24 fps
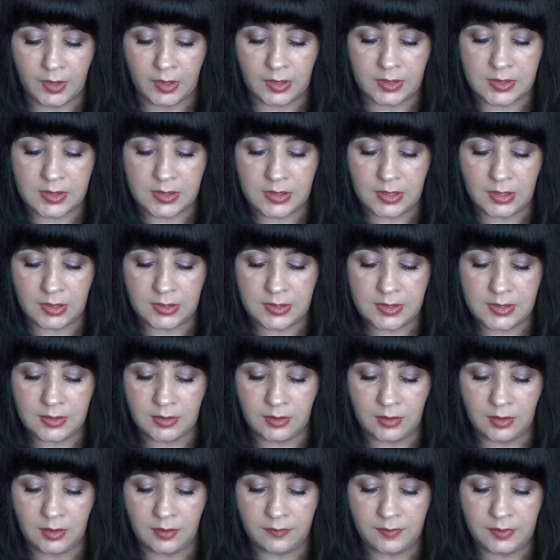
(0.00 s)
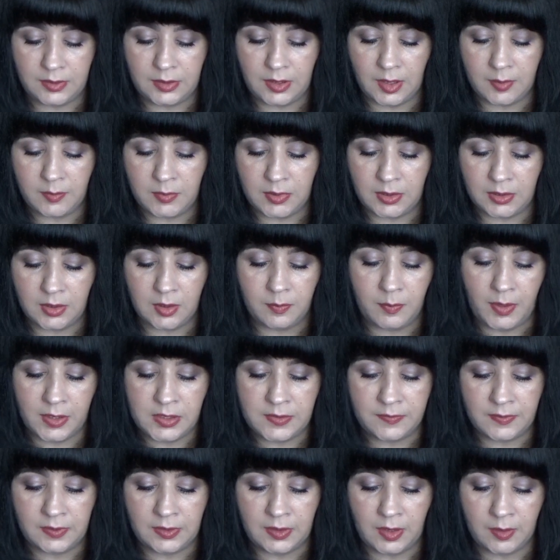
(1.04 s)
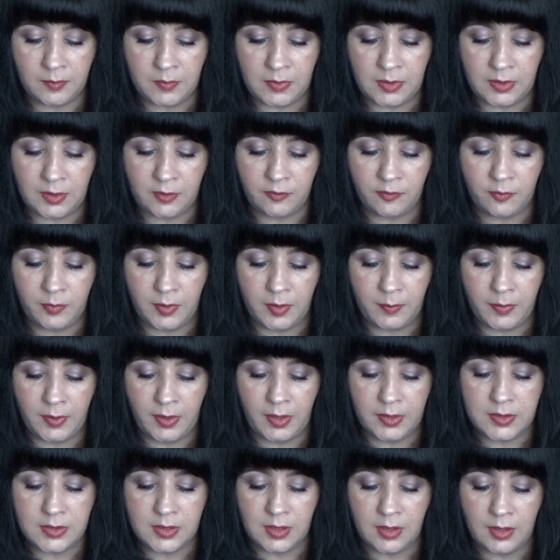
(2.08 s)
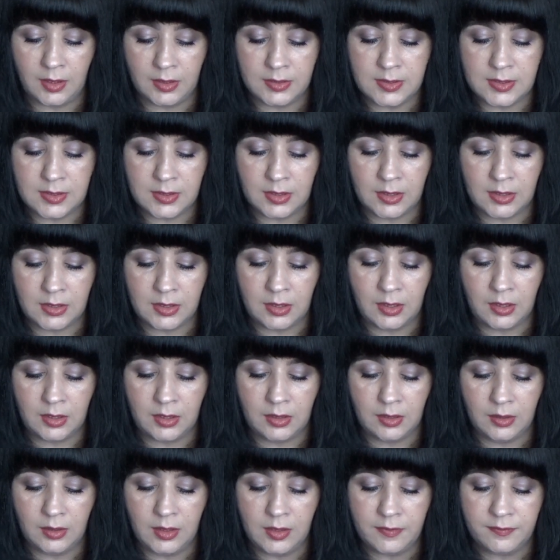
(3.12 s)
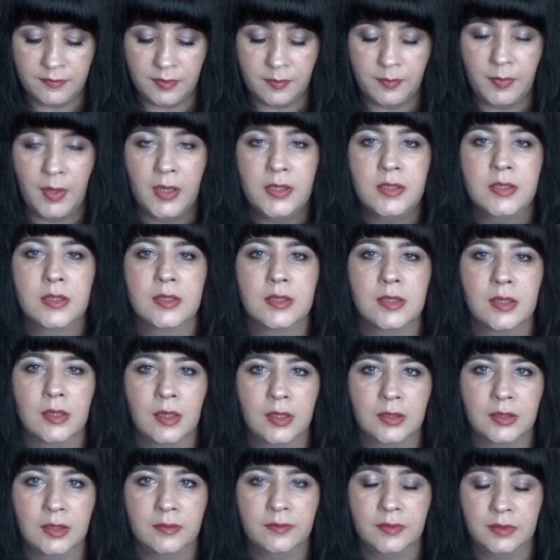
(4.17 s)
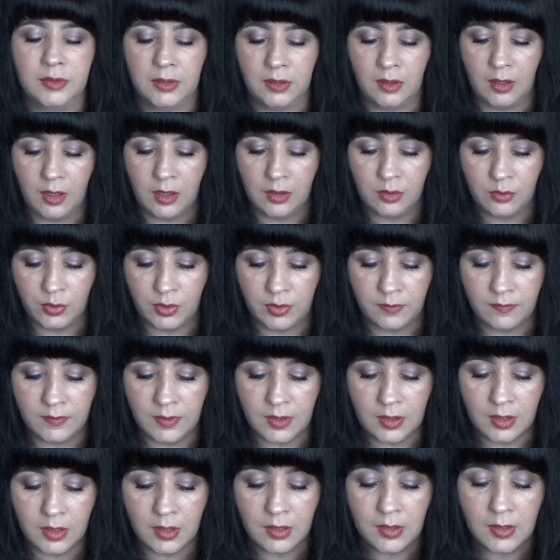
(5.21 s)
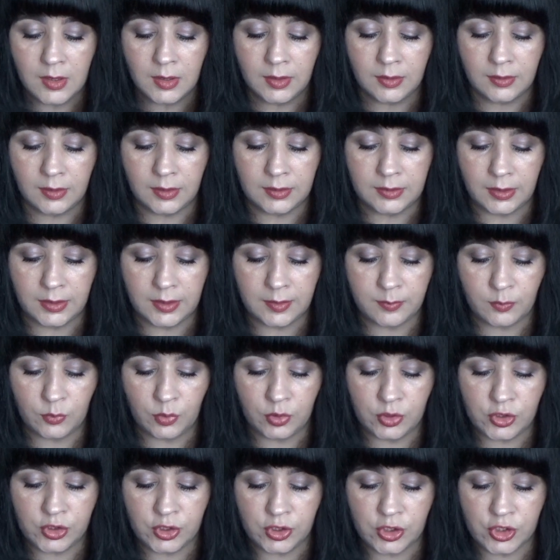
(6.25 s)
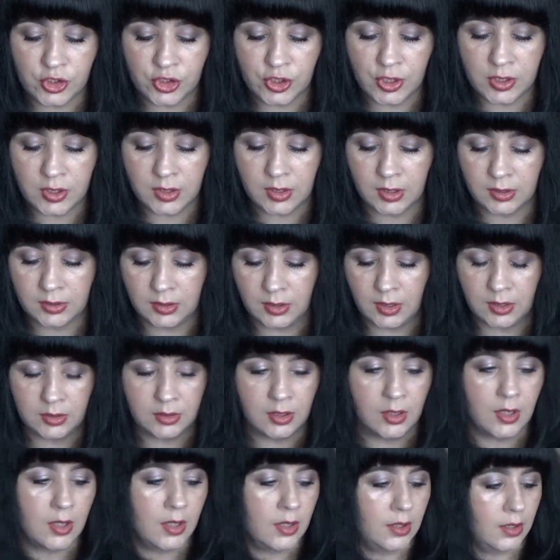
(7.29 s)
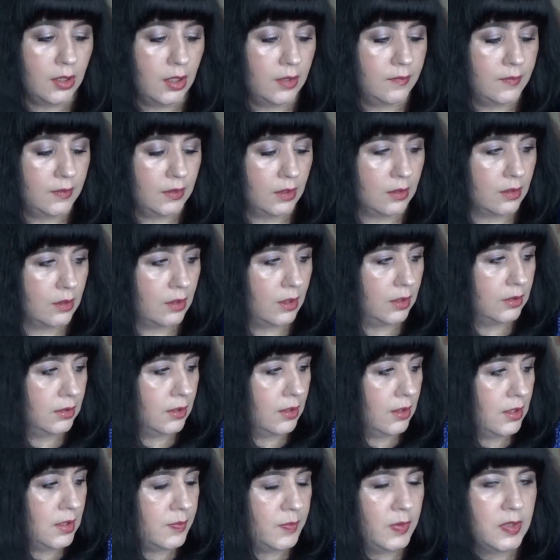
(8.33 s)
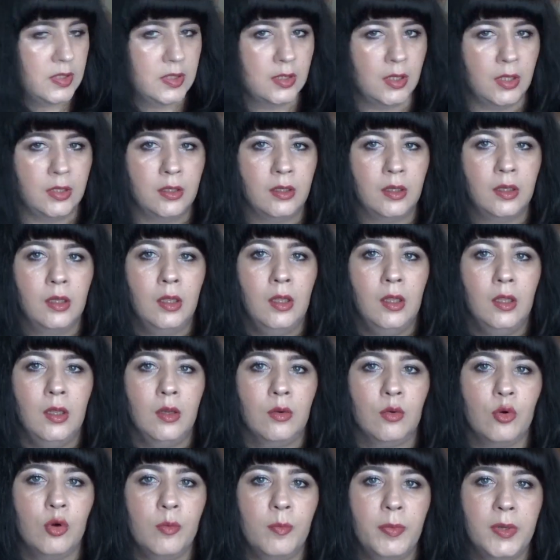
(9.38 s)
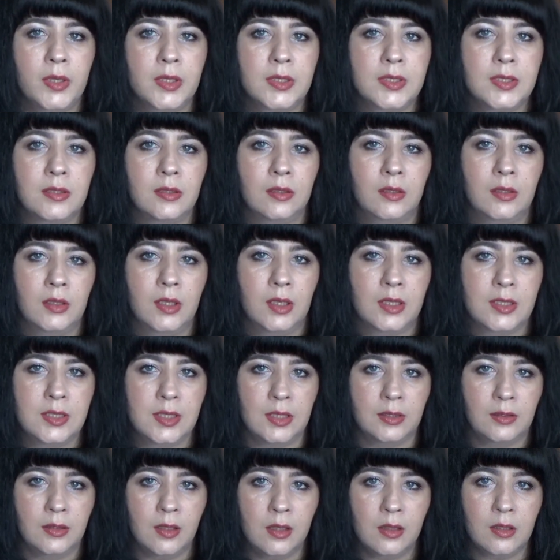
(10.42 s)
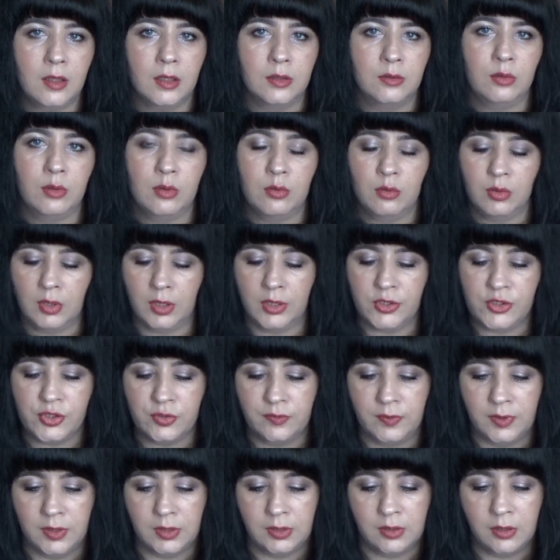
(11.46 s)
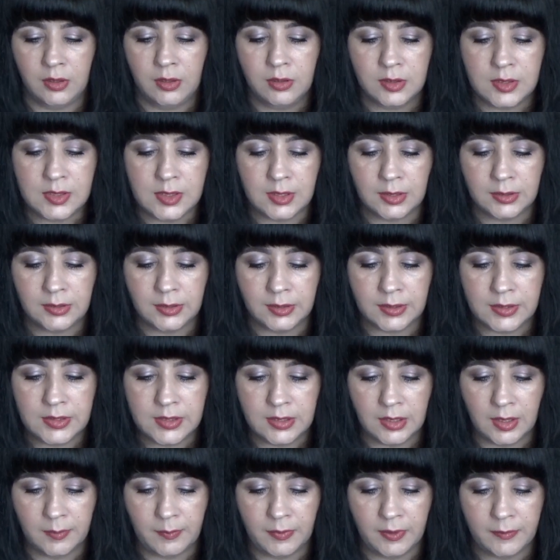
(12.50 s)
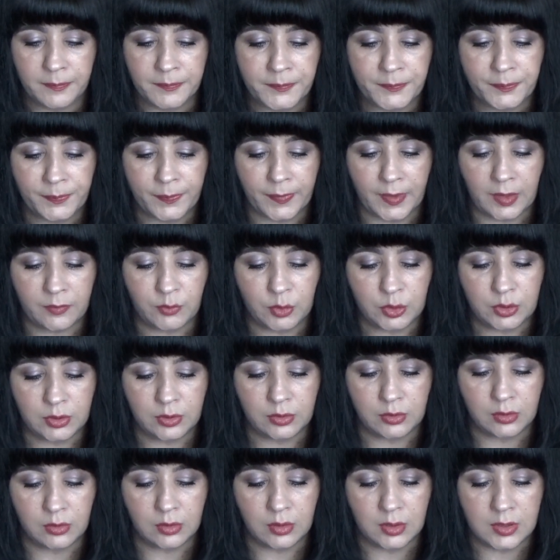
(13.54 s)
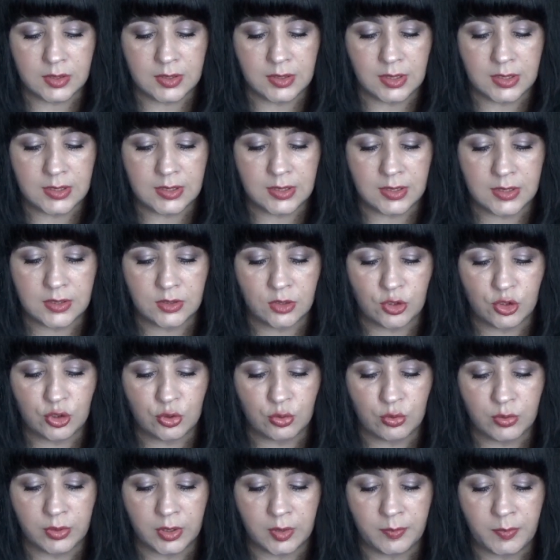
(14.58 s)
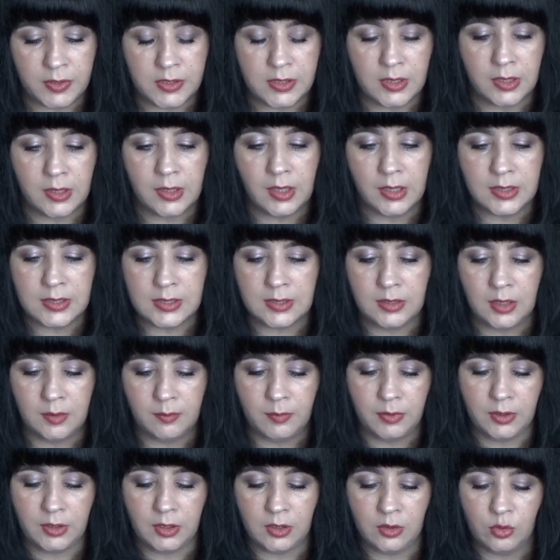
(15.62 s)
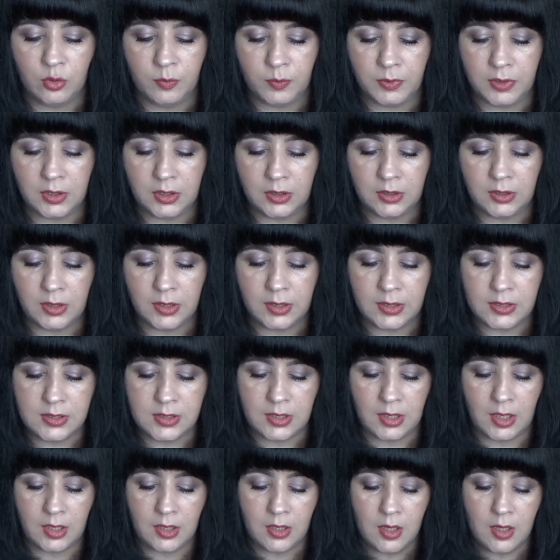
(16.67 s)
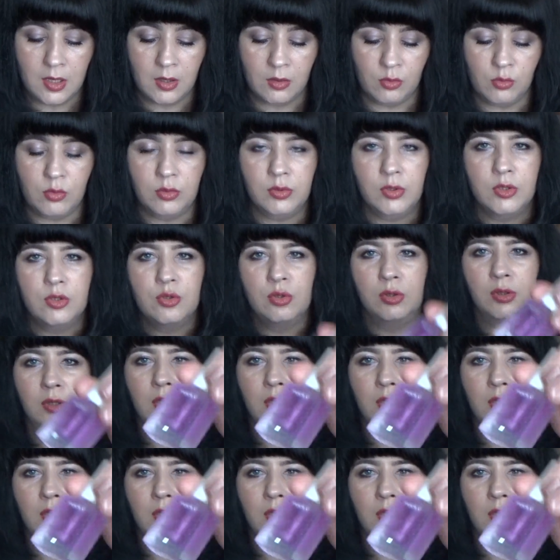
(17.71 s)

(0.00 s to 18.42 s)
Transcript: Здесь э, витамины, 5 витаминов B5, А, С, Е и Ф и 5 экстрактов. Это алоэ вера, это лимон, женьшень, гранат и виноград. И специальный комплекс э, гексонал, который ухаживает за ногтями. Вот э, здесь есть еще укрепитель для слабых и ломких ногтей. Он идет